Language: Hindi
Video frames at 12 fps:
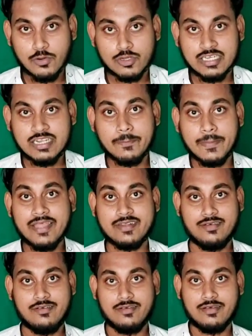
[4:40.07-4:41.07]
होता है ना
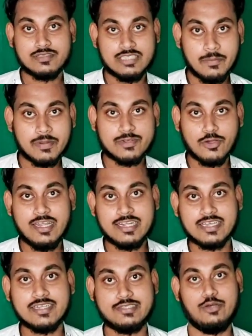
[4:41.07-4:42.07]
पेन जहाँ पर
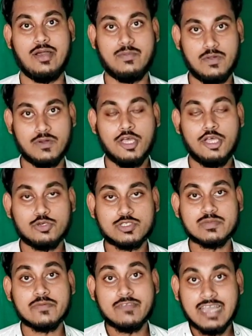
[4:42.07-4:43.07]
टॉयलेट करते हो आप लोग तो
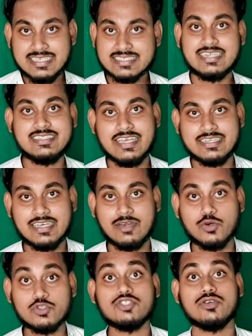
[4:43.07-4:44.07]
उसमें फ्लैश कर दिया था
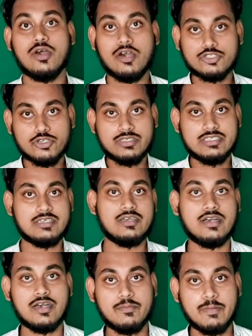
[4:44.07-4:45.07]
उस जो
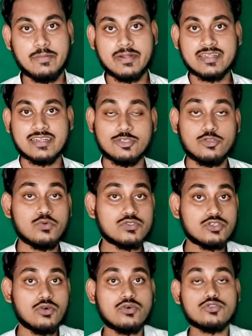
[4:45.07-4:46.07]
प्ले बटन के तो
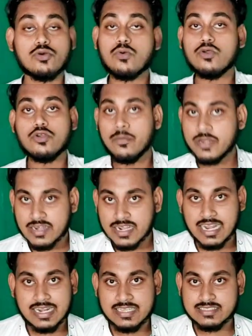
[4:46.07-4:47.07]
उसको तो कोई कम्युनिटी
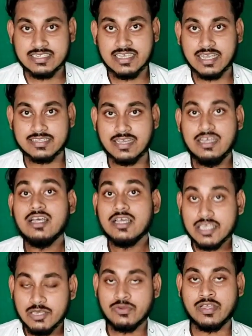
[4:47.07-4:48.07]
गाइडलाइंस नहीं आया था
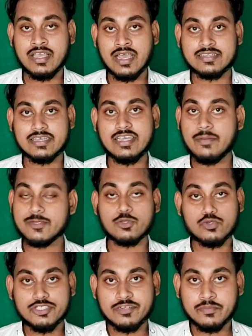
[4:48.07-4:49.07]
क्यों नहीं आता यहाँ पर तो
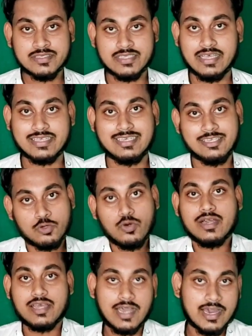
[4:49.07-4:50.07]
क्वेश्चन बनता है कि इनको
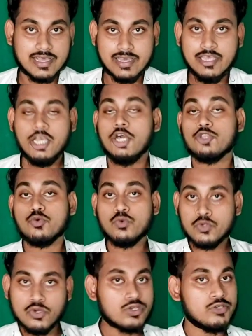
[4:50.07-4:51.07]
अगर आ रहा है तो
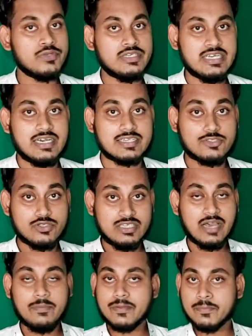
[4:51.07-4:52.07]
उनको क्यों नहीं आ रहा तो
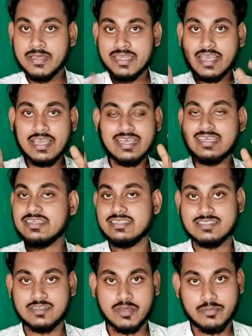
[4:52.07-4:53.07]
यहाँ पर मेरा एक ही
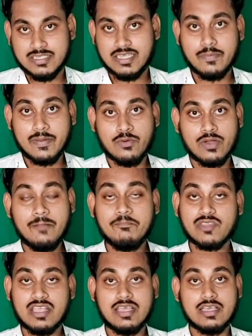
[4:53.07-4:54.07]
रीजन मैं बता पाऊंगा
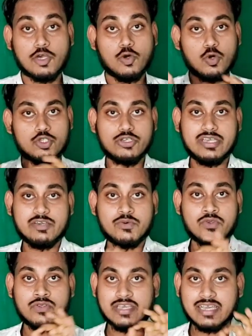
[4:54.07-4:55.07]
कि वो जो है
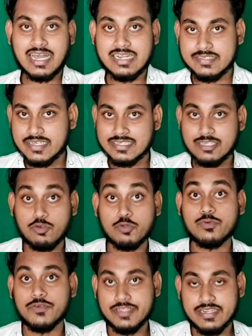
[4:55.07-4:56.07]
उन्होंने गाली दिया था
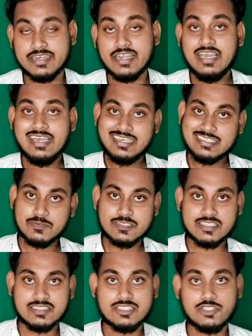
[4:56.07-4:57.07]
यूट्यूब को डायरेक्ट इस
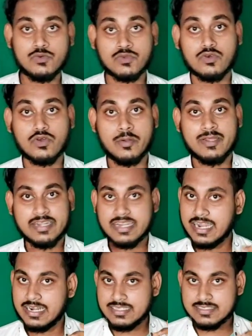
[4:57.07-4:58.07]
वजह से जो उनको कम्युनिटी
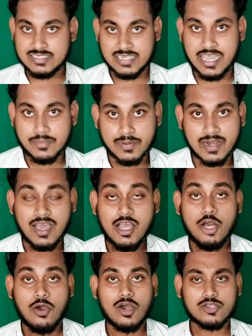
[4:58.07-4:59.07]
गाइडलाइन स्ट्राइक पड़ा
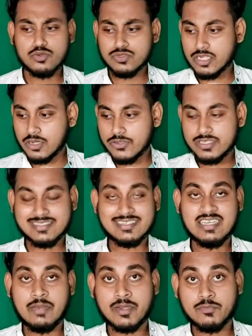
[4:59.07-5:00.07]
और दूसरा कोई
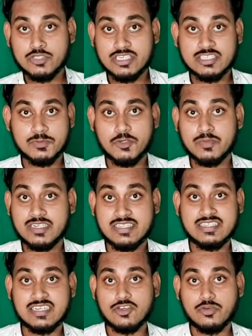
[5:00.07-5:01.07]
रीजन यहाँ पर मुझे इस वीडियो में
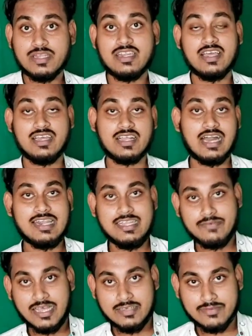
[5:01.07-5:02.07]
नहीं देखने को मिल रहा है अगर
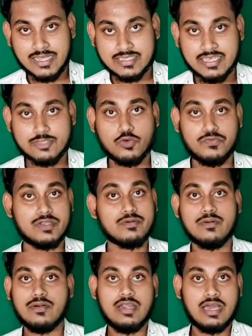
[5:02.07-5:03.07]
गाली वाली बात है तो फिर
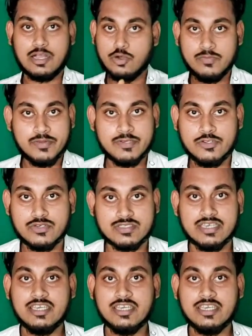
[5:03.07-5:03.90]
लाखों में वीडियोज